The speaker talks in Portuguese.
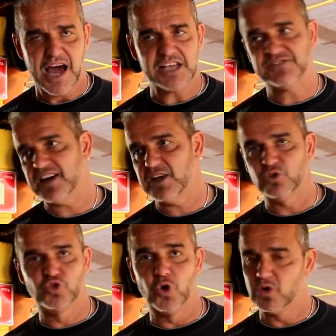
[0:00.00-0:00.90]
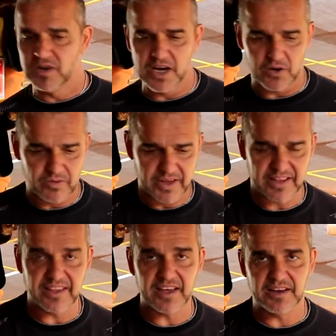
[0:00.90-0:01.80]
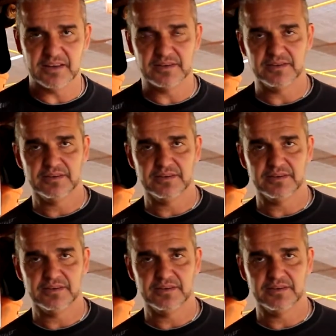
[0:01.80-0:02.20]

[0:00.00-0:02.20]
Aí você fala, é o dono? Não, é dele.